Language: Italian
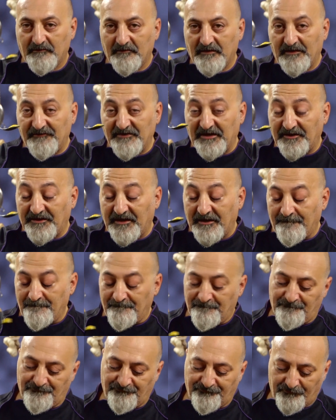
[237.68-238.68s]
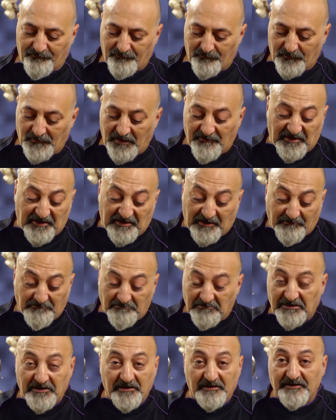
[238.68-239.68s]
la verità la verità
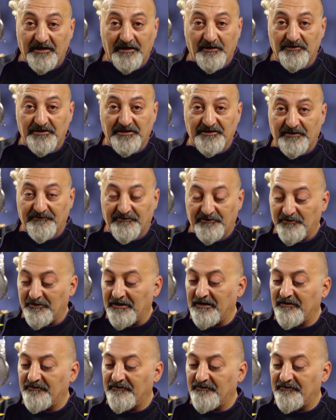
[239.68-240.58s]
in realtà l'ho detta finora